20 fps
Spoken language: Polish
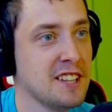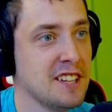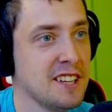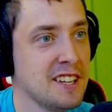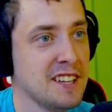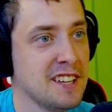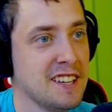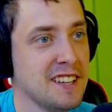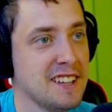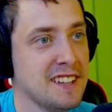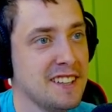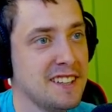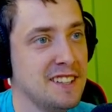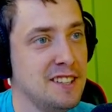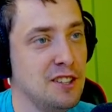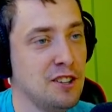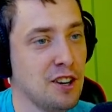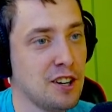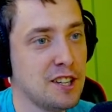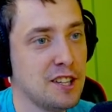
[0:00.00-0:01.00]
Tak.
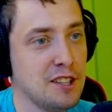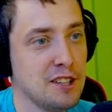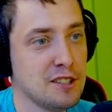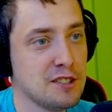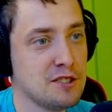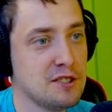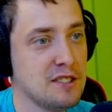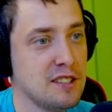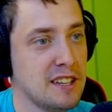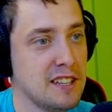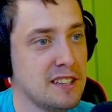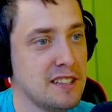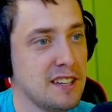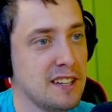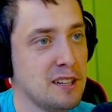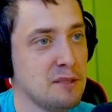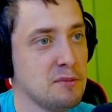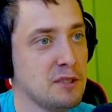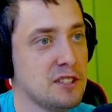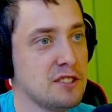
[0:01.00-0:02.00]
Jaki jest nawet
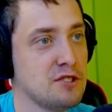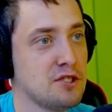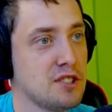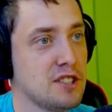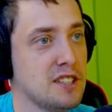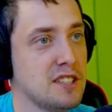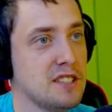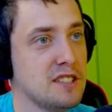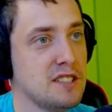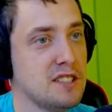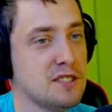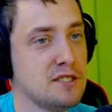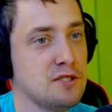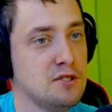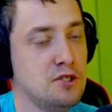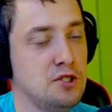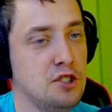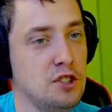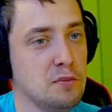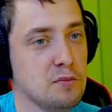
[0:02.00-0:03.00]
element, że
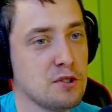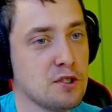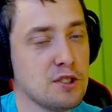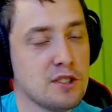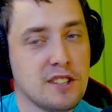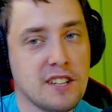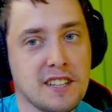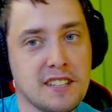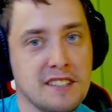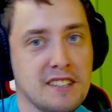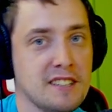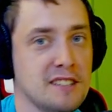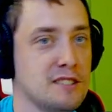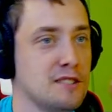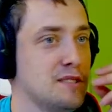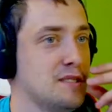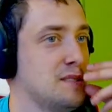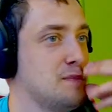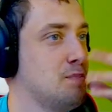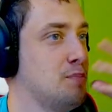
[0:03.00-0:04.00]
jest zimno, tak?
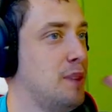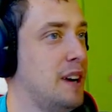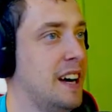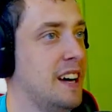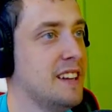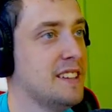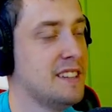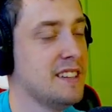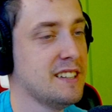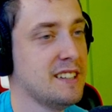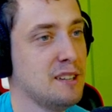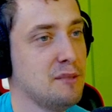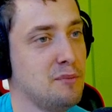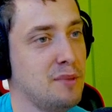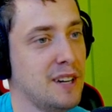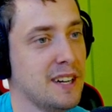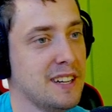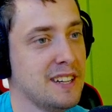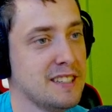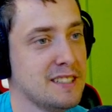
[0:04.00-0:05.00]
Ten pa, taka
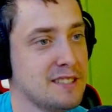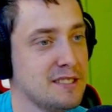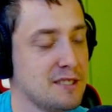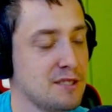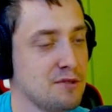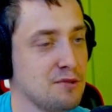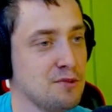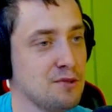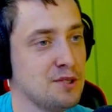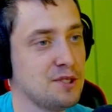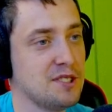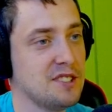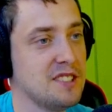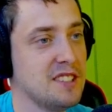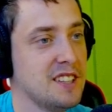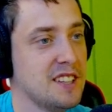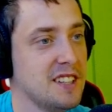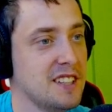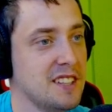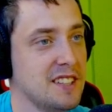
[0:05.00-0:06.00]
para z
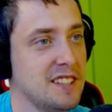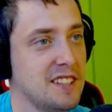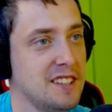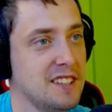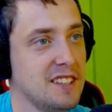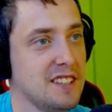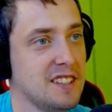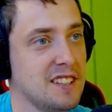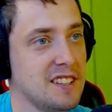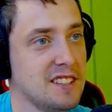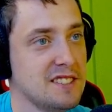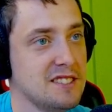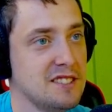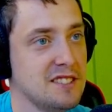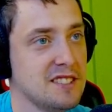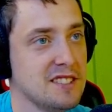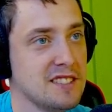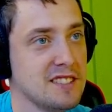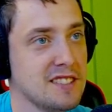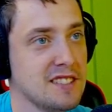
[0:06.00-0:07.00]
ust, nie? Ja
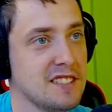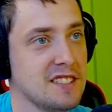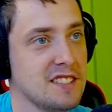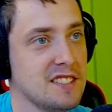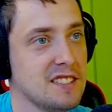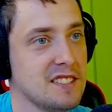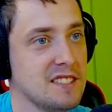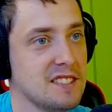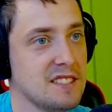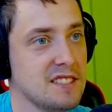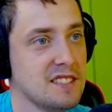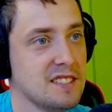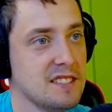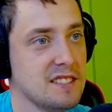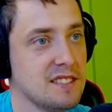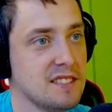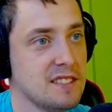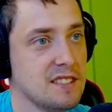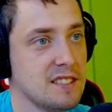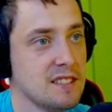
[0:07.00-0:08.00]
cię... Dobra.
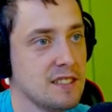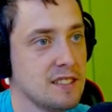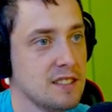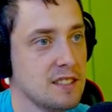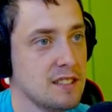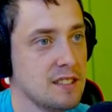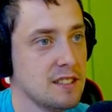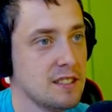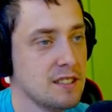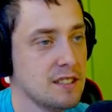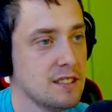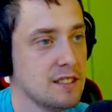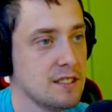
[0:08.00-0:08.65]
Chodźcie na samą górę.